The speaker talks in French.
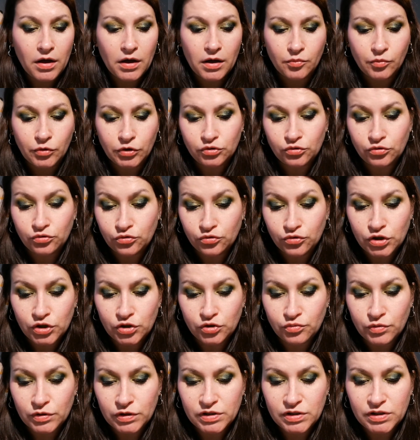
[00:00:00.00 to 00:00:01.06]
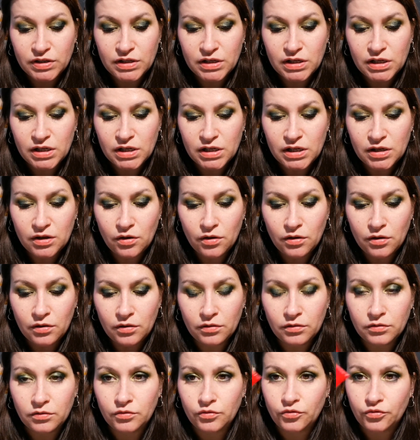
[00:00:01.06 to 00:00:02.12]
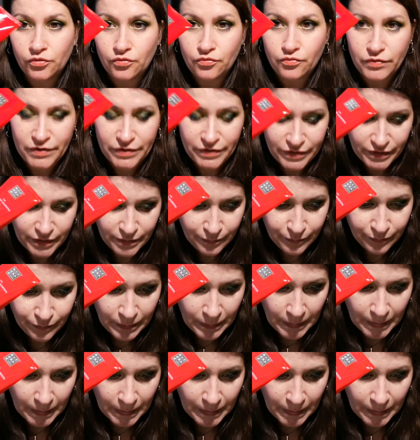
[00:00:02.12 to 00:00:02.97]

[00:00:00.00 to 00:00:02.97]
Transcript: Et moi, du coup, j'ai choisi celui-ci.